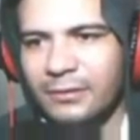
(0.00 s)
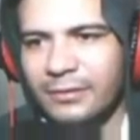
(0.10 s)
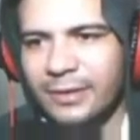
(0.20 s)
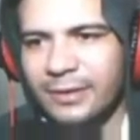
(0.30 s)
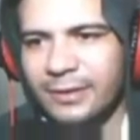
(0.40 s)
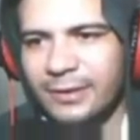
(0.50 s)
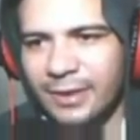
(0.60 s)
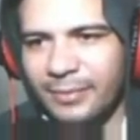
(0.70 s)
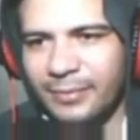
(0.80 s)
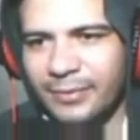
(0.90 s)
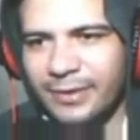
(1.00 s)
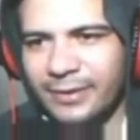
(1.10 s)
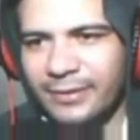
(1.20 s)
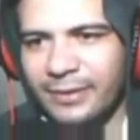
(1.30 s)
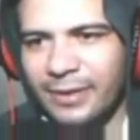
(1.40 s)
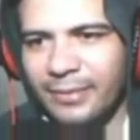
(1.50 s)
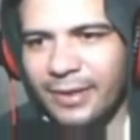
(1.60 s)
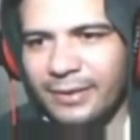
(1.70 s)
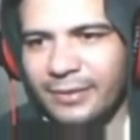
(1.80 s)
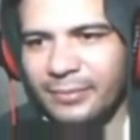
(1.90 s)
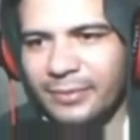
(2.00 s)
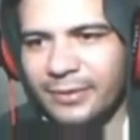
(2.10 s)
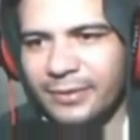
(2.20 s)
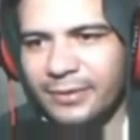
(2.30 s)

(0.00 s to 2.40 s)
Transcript: ter que deixar para poder quebrar ela depois.